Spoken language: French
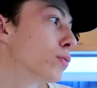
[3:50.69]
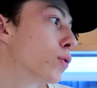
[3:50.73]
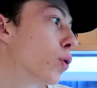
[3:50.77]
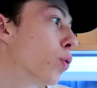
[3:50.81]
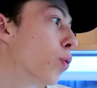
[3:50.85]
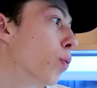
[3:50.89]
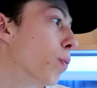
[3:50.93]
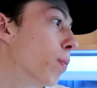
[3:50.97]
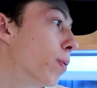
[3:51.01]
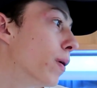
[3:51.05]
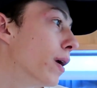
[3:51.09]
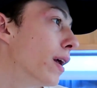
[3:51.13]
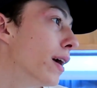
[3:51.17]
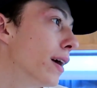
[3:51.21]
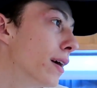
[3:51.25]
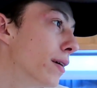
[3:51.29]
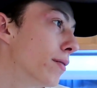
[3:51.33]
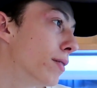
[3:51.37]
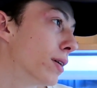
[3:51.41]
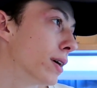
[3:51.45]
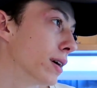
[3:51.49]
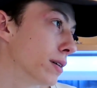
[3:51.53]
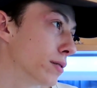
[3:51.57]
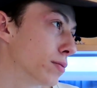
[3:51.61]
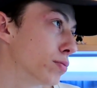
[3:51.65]
complet,
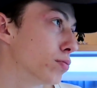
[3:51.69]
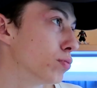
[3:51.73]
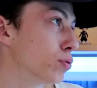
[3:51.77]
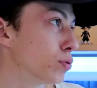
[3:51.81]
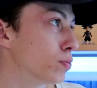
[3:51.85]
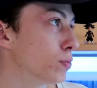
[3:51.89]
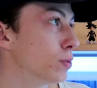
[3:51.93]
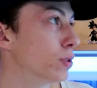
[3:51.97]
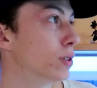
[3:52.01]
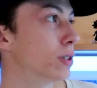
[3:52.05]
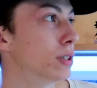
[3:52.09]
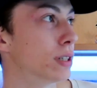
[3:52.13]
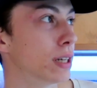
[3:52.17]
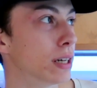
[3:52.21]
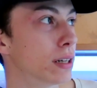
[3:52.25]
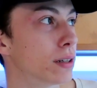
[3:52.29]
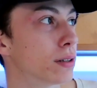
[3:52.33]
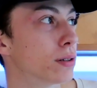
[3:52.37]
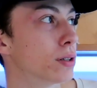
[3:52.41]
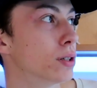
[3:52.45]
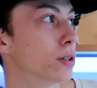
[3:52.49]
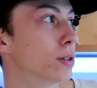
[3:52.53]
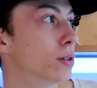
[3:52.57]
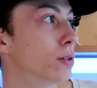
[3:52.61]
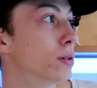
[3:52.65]
voilà, ce que je me disais,
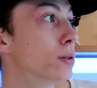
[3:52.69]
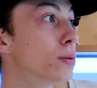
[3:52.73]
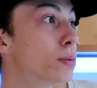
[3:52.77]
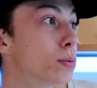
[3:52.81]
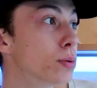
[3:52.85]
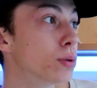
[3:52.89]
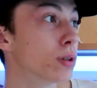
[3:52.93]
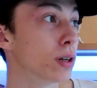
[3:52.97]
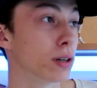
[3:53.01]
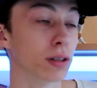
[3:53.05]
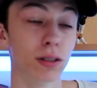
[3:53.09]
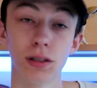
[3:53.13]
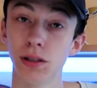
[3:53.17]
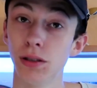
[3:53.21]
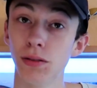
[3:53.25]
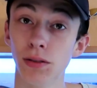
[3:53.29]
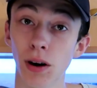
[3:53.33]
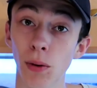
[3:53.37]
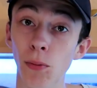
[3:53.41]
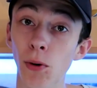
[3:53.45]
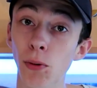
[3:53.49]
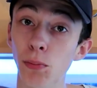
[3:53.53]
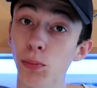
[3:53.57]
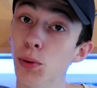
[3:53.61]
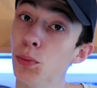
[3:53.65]
c'est, putain, c'est
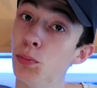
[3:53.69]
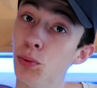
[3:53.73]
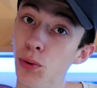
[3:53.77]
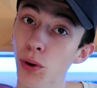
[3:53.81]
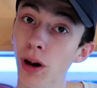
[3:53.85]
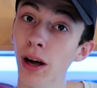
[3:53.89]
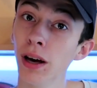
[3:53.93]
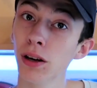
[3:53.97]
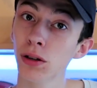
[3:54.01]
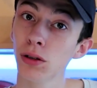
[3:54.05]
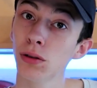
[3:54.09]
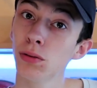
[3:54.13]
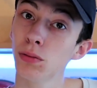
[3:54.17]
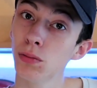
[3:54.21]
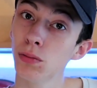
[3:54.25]
vraiment populaire